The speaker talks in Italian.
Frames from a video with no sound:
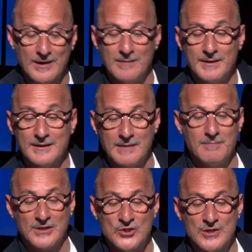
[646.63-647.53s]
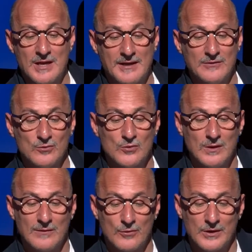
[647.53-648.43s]
realmente immaginare tutto
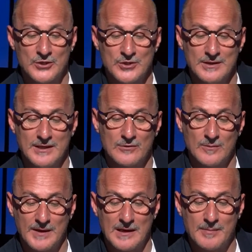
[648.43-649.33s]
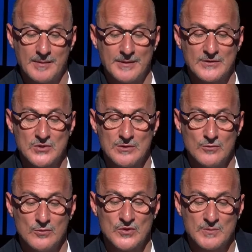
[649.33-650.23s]
il lavoro che c'è dietro per la preparazione
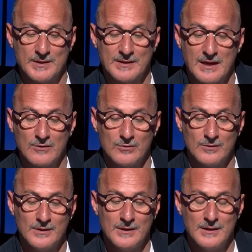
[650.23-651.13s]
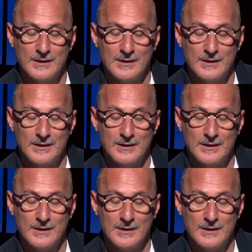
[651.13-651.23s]
di uno spettacolo.